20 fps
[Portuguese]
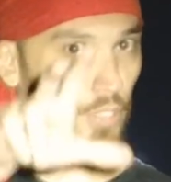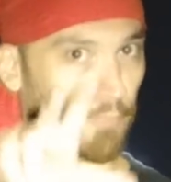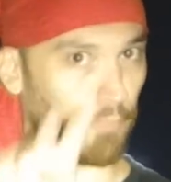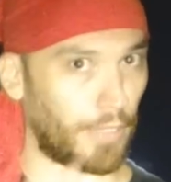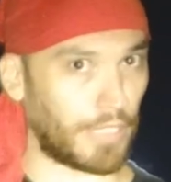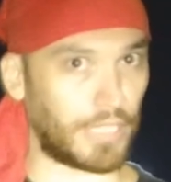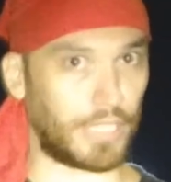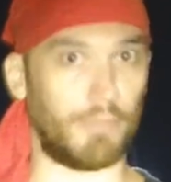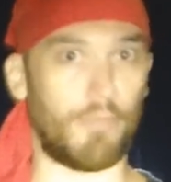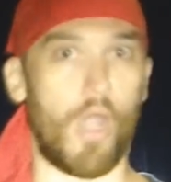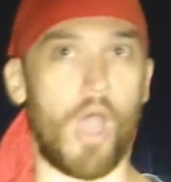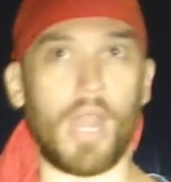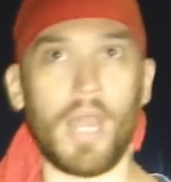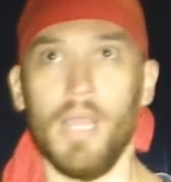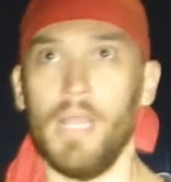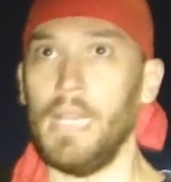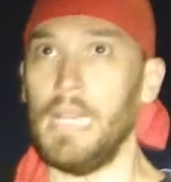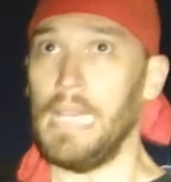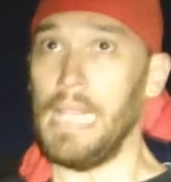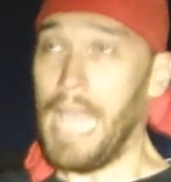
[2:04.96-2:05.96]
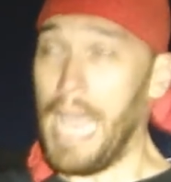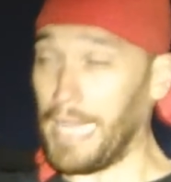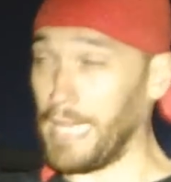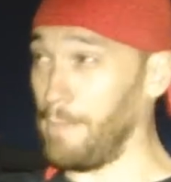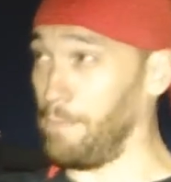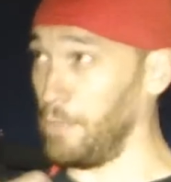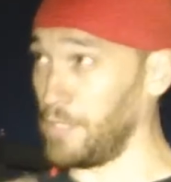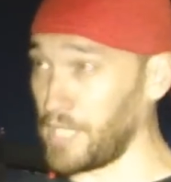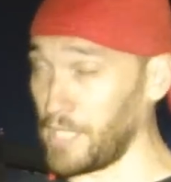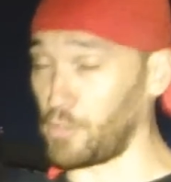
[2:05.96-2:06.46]
de posse de bola. Aí
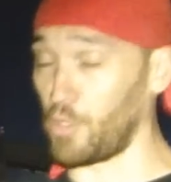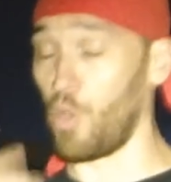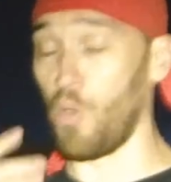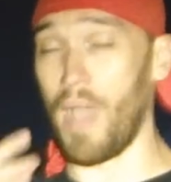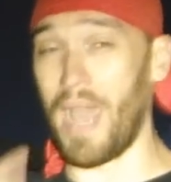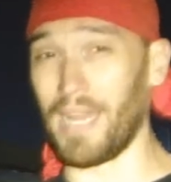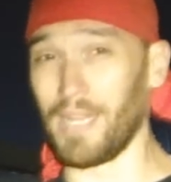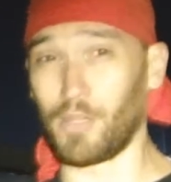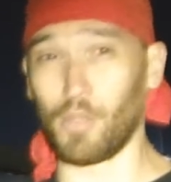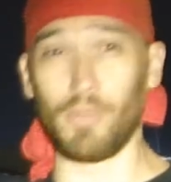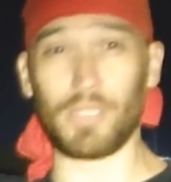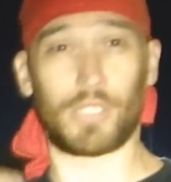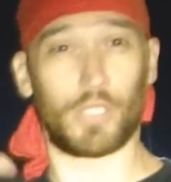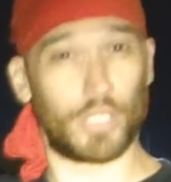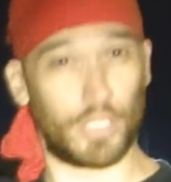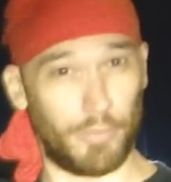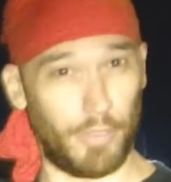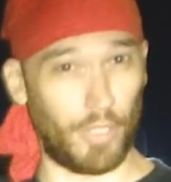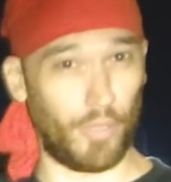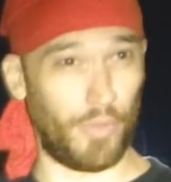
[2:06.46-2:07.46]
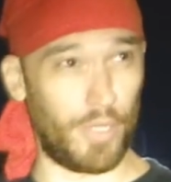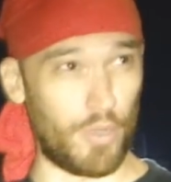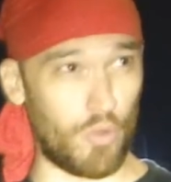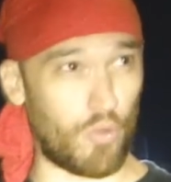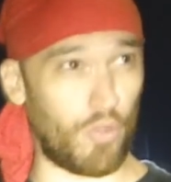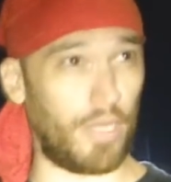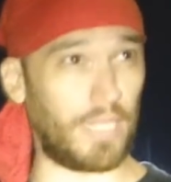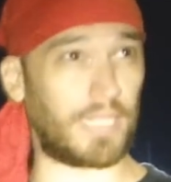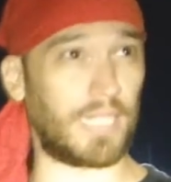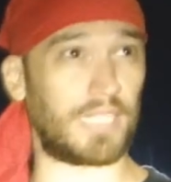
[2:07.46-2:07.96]
depois entrou o Wellington, isso diminuiu. O
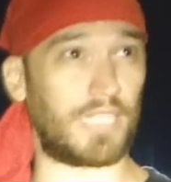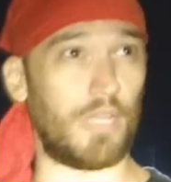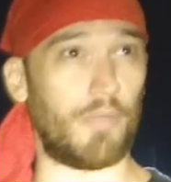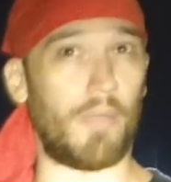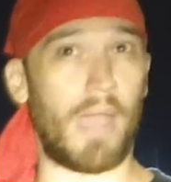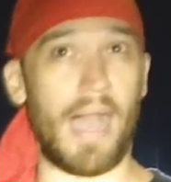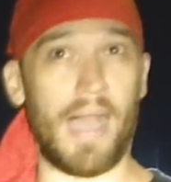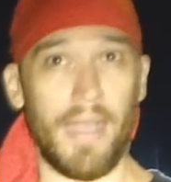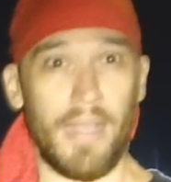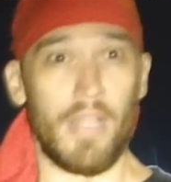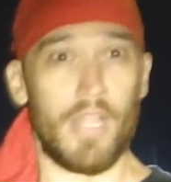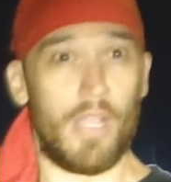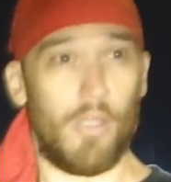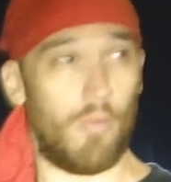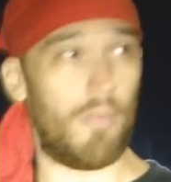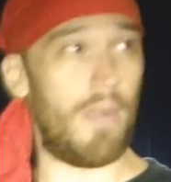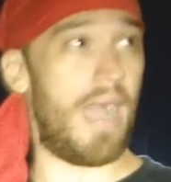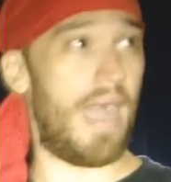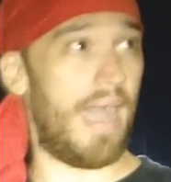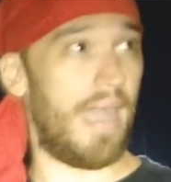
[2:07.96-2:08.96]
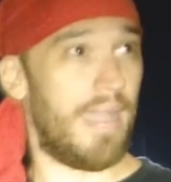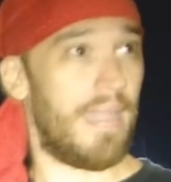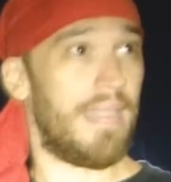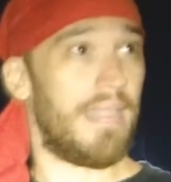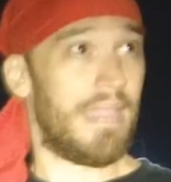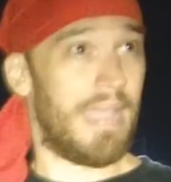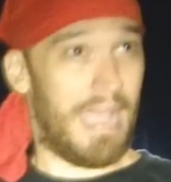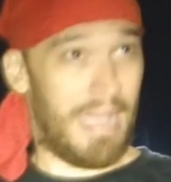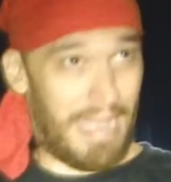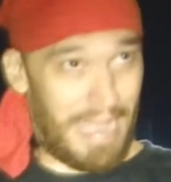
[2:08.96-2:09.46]
Corinthians deu uma. uma
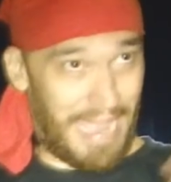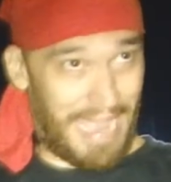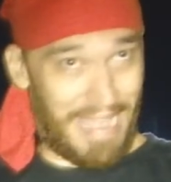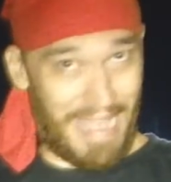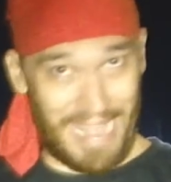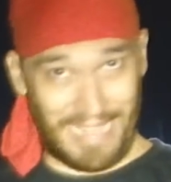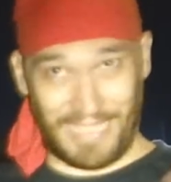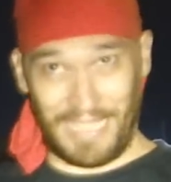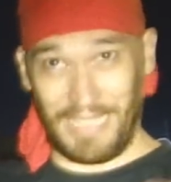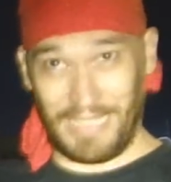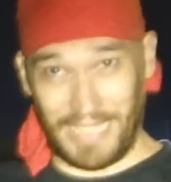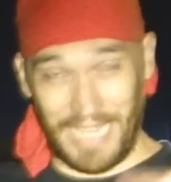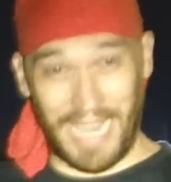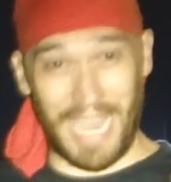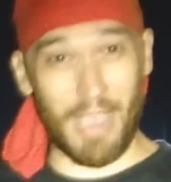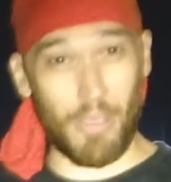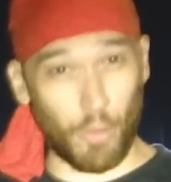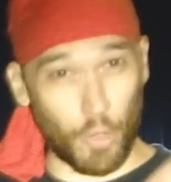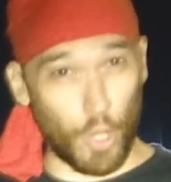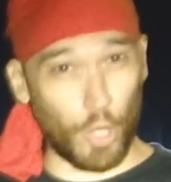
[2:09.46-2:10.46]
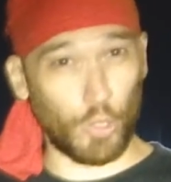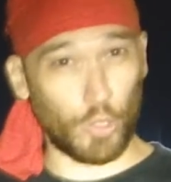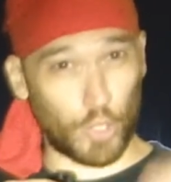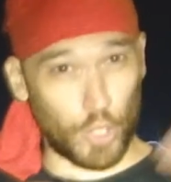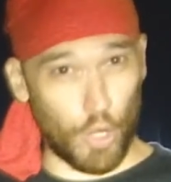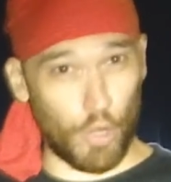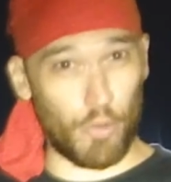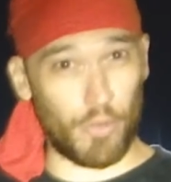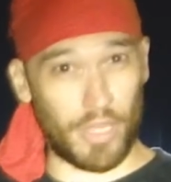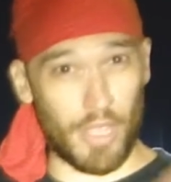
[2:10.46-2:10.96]
assim, se regulou no
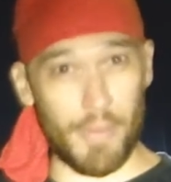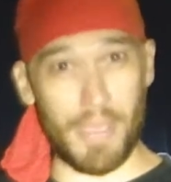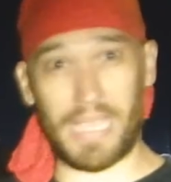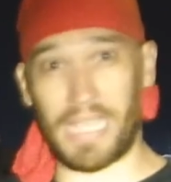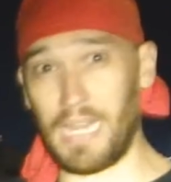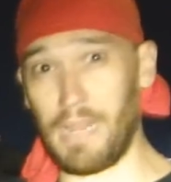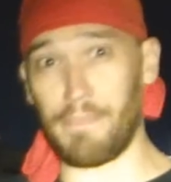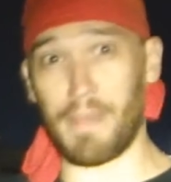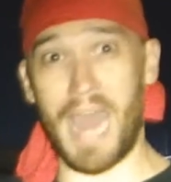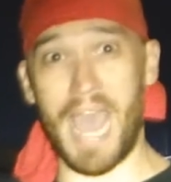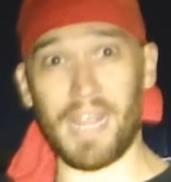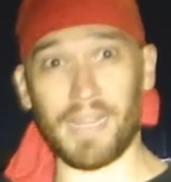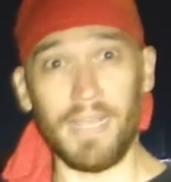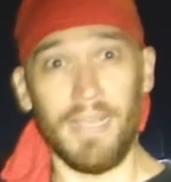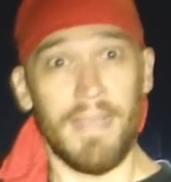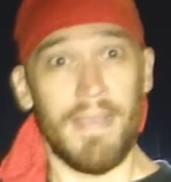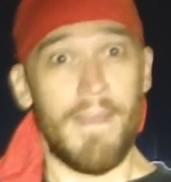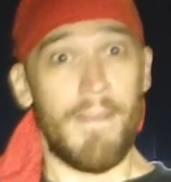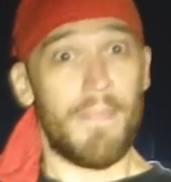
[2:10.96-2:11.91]
jogo, deu uma equilibrada.